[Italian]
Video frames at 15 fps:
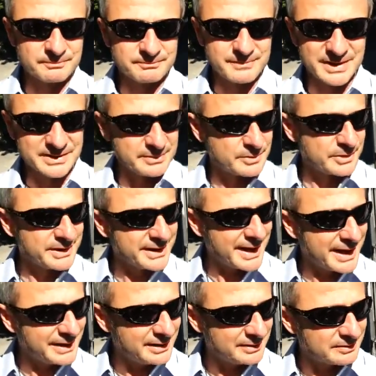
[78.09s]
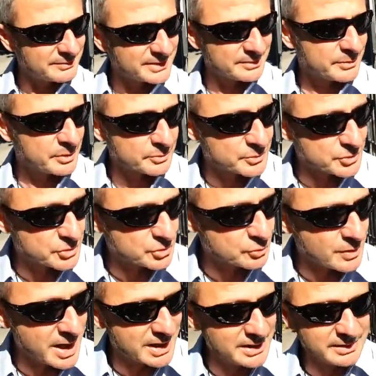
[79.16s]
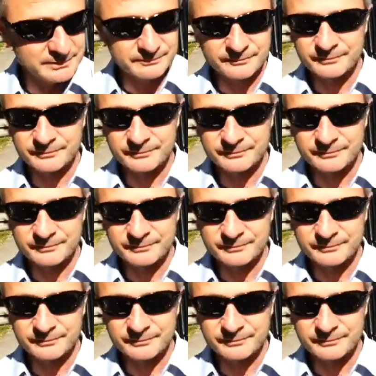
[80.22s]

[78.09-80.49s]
matrimoni gay, matrimoni omosessuali,